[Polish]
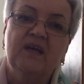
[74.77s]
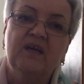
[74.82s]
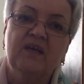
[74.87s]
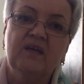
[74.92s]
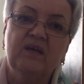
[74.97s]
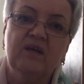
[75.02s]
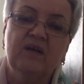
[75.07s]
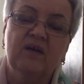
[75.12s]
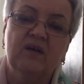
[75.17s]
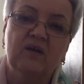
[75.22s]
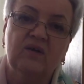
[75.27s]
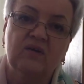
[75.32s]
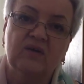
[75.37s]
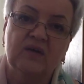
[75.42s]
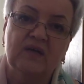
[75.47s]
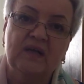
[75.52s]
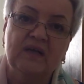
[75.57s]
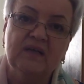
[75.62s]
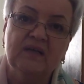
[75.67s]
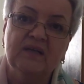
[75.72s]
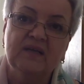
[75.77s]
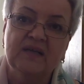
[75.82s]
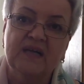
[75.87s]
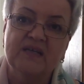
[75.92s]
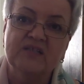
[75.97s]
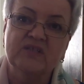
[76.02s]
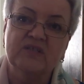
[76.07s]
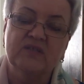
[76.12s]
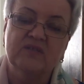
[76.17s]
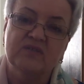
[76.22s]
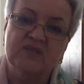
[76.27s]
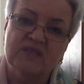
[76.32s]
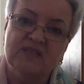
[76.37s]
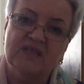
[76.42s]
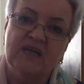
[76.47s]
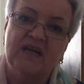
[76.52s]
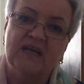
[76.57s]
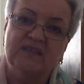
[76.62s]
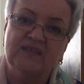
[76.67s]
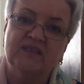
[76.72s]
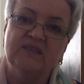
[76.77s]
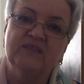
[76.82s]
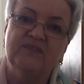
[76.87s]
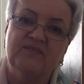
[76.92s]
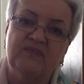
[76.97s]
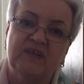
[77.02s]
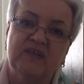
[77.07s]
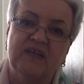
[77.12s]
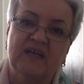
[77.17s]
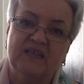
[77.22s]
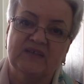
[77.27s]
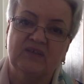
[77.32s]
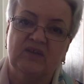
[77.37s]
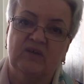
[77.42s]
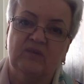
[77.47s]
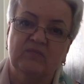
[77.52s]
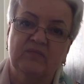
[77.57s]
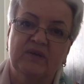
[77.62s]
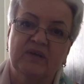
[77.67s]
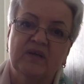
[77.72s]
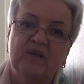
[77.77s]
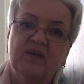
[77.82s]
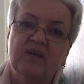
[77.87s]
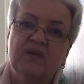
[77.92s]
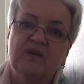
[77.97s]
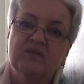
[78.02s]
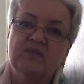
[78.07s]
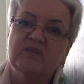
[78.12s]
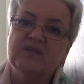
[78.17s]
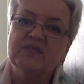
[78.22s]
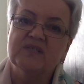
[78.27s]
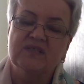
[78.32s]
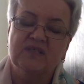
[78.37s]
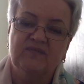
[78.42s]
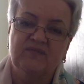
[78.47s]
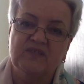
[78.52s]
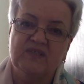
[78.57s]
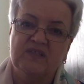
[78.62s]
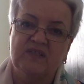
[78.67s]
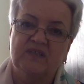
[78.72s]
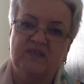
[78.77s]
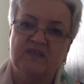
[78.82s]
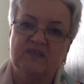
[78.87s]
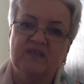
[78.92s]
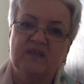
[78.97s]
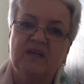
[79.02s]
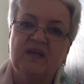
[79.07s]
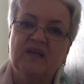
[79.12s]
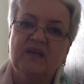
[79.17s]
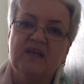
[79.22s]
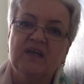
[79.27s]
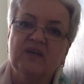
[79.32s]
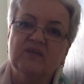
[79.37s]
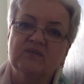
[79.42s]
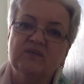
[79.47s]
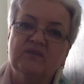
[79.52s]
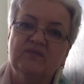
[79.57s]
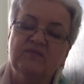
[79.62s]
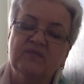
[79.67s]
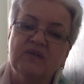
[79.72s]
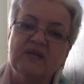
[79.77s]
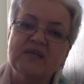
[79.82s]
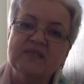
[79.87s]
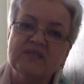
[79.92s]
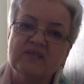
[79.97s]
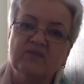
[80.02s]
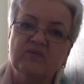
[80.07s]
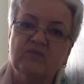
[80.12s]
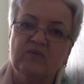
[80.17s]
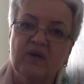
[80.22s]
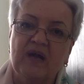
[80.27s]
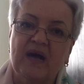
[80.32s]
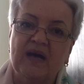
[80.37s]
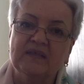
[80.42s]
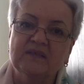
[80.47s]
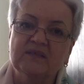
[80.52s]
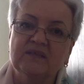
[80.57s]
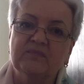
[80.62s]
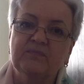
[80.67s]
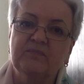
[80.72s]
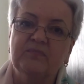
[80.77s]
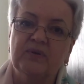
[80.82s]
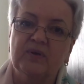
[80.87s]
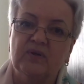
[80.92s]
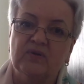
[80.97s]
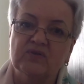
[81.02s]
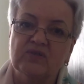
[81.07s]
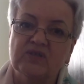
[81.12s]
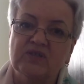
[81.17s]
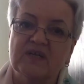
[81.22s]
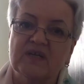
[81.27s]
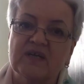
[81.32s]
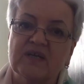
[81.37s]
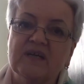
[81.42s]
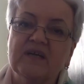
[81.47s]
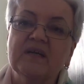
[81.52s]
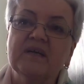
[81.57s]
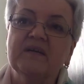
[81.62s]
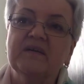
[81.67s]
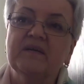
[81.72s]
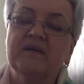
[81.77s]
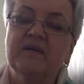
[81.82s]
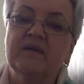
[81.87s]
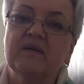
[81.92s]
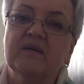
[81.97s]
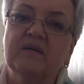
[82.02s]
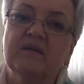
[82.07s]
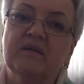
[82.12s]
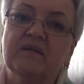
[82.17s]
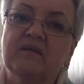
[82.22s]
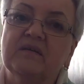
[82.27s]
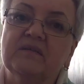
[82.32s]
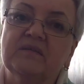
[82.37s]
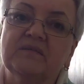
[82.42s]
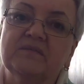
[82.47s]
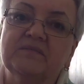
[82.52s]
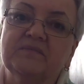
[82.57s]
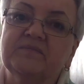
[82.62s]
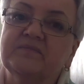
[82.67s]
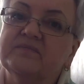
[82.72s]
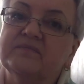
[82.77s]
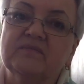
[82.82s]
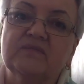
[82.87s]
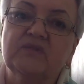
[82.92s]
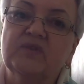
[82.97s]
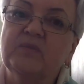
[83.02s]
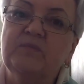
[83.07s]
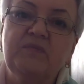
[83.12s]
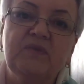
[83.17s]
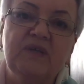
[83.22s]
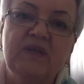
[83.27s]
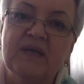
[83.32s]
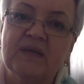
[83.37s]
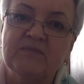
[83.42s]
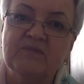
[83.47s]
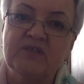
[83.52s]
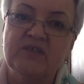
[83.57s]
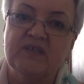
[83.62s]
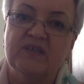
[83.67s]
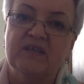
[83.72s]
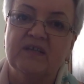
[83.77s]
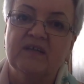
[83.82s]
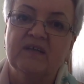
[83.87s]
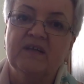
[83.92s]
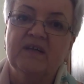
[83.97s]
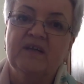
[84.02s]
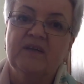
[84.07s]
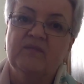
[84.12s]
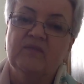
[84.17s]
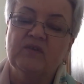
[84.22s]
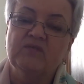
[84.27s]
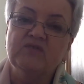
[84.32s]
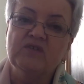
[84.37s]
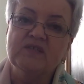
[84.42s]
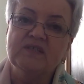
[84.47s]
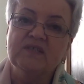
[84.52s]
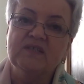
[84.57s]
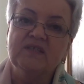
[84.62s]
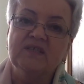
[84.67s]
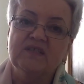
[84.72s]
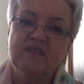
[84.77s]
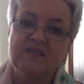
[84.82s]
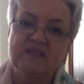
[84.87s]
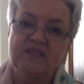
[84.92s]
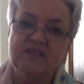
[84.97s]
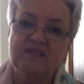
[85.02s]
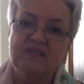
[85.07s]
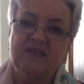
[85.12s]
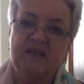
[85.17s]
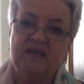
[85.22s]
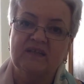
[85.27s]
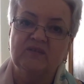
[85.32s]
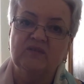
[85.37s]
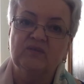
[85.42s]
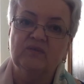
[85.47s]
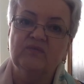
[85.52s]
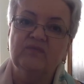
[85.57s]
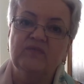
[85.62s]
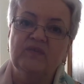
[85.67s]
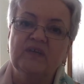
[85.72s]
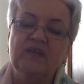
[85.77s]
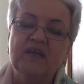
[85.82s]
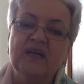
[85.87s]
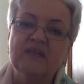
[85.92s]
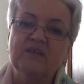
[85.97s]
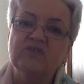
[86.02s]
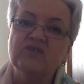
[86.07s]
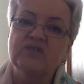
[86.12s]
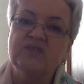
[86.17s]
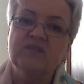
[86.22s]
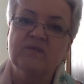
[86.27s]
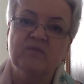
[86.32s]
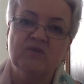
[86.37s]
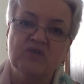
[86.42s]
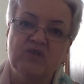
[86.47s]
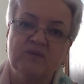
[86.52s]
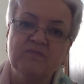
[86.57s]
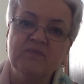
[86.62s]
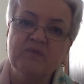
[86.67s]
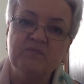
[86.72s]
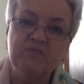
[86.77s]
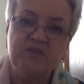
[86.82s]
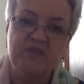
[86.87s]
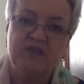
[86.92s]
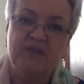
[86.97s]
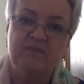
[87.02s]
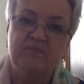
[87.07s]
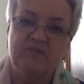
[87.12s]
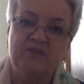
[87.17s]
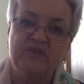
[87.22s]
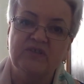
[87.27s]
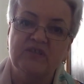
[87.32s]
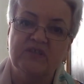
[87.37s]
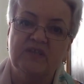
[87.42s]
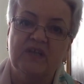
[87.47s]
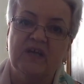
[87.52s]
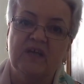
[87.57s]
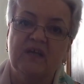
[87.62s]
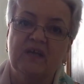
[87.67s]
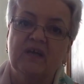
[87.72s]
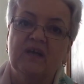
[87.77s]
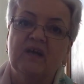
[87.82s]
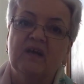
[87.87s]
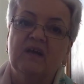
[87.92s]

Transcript: i chora nasz dostaje dwie na dobę. To jest wstyd. Ja od 12 lat proszę yy, dobijam się do wszystkich decydentów i jakoś nie możemy przebić tej,